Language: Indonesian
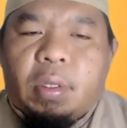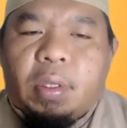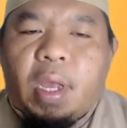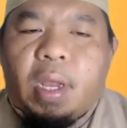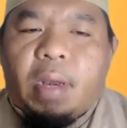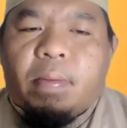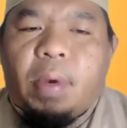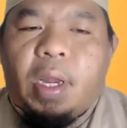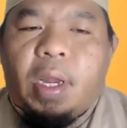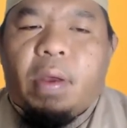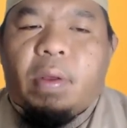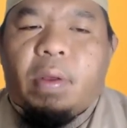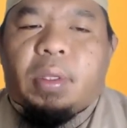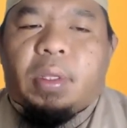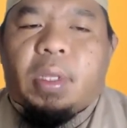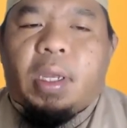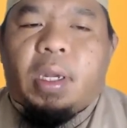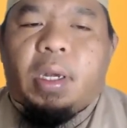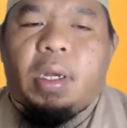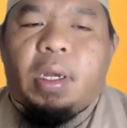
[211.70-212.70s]
dan beliau
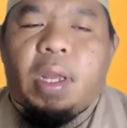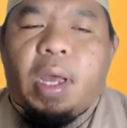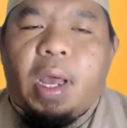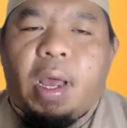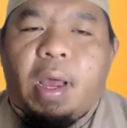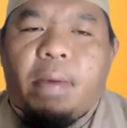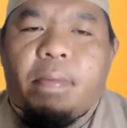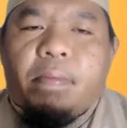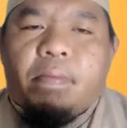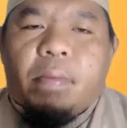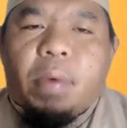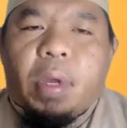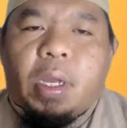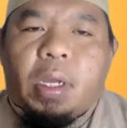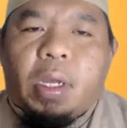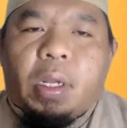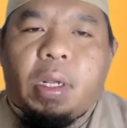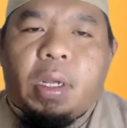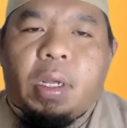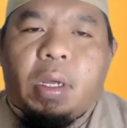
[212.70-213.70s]
tidak
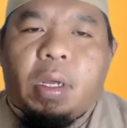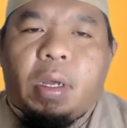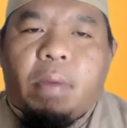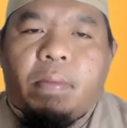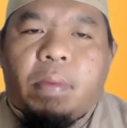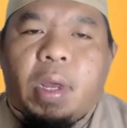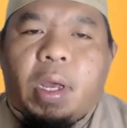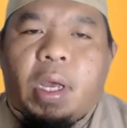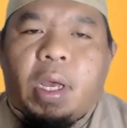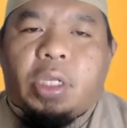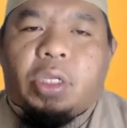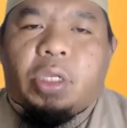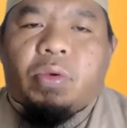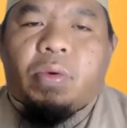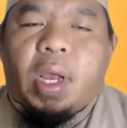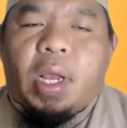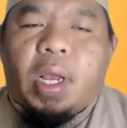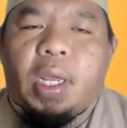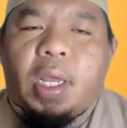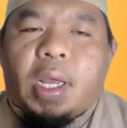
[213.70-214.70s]

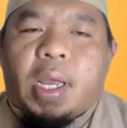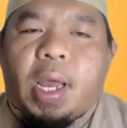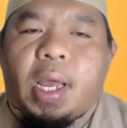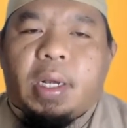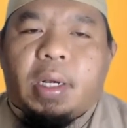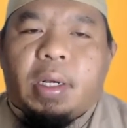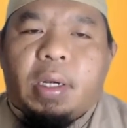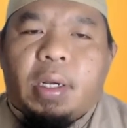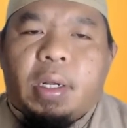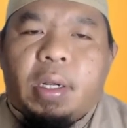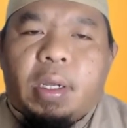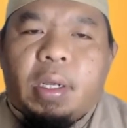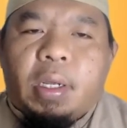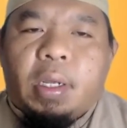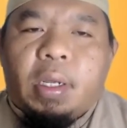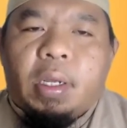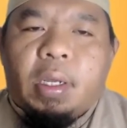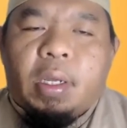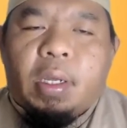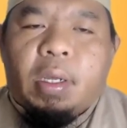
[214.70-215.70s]
mengecualikan
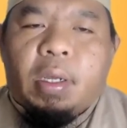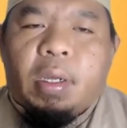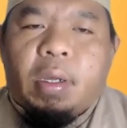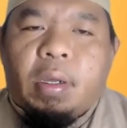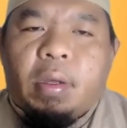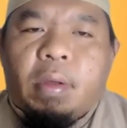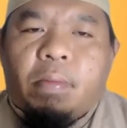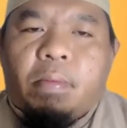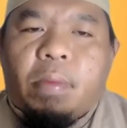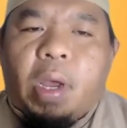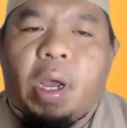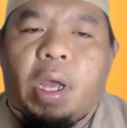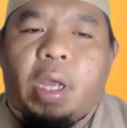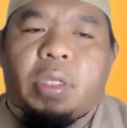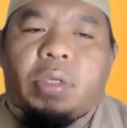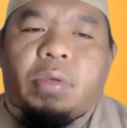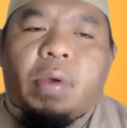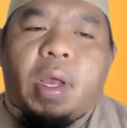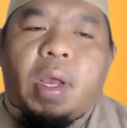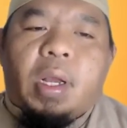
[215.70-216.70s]

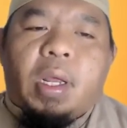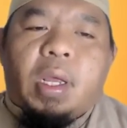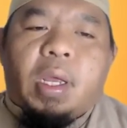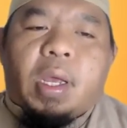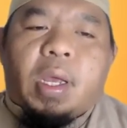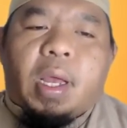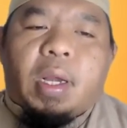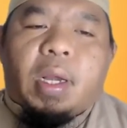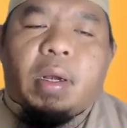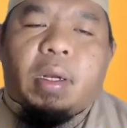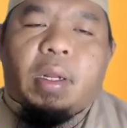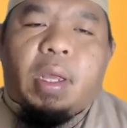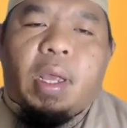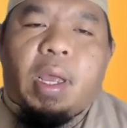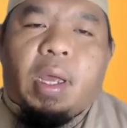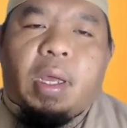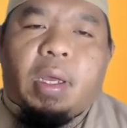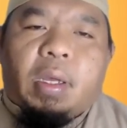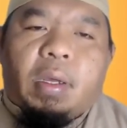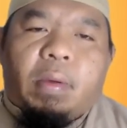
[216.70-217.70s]
mengecualikan
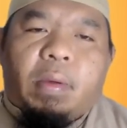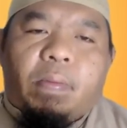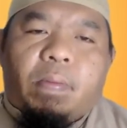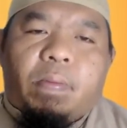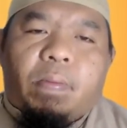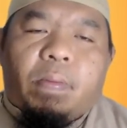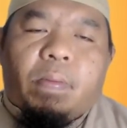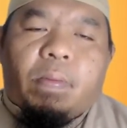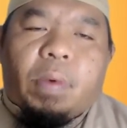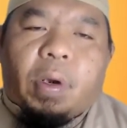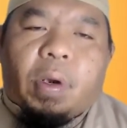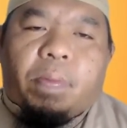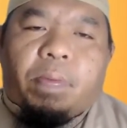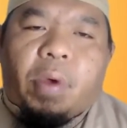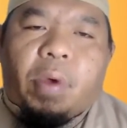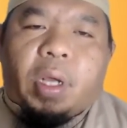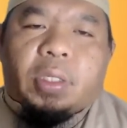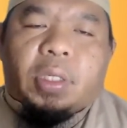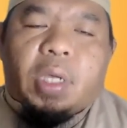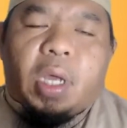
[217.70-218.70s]
yang
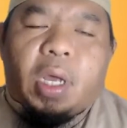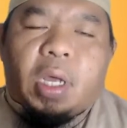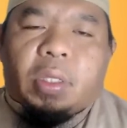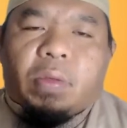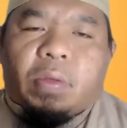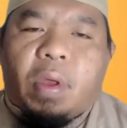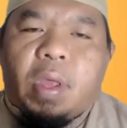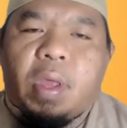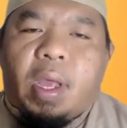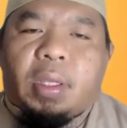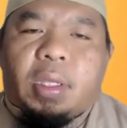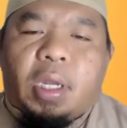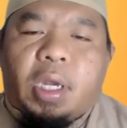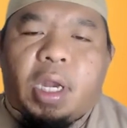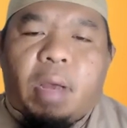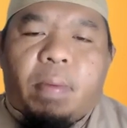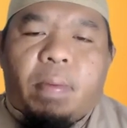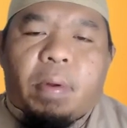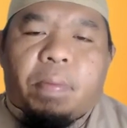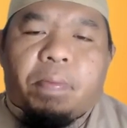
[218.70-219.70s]
berpuasa atau yang
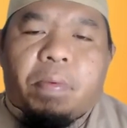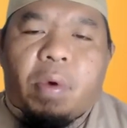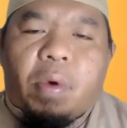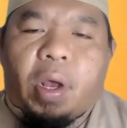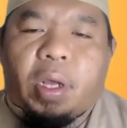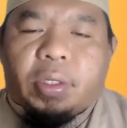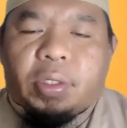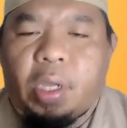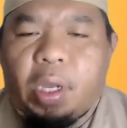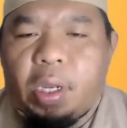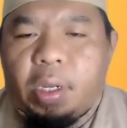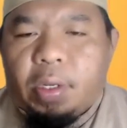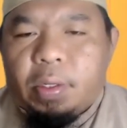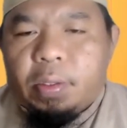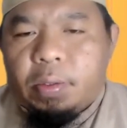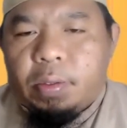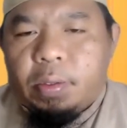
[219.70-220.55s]
tidak berpuasa